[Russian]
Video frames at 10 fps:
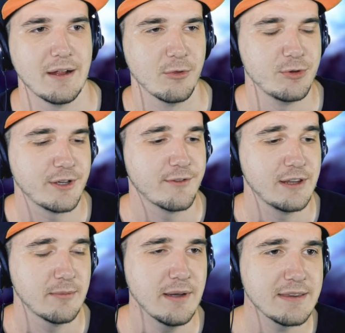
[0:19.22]
«Лунтик в
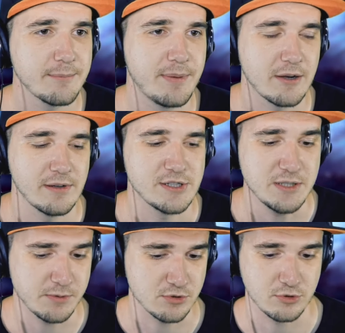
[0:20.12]
аниме» — это первая
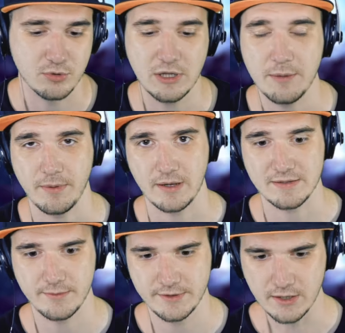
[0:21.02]
часть, потому что другие я пока
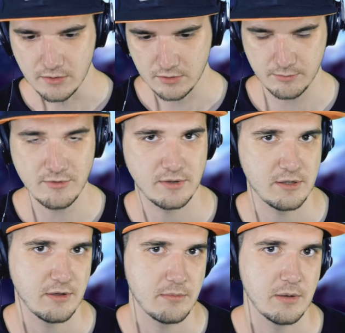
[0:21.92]
не смотрел, и будем
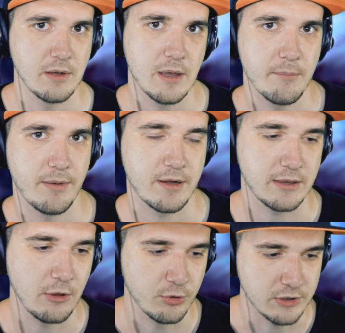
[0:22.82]
смотреть с вами по
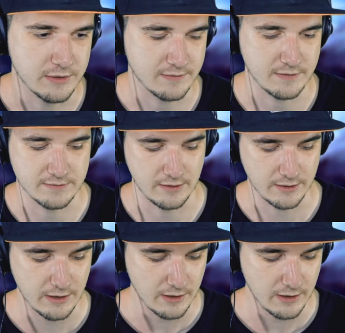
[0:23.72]
хронологии, так сказать.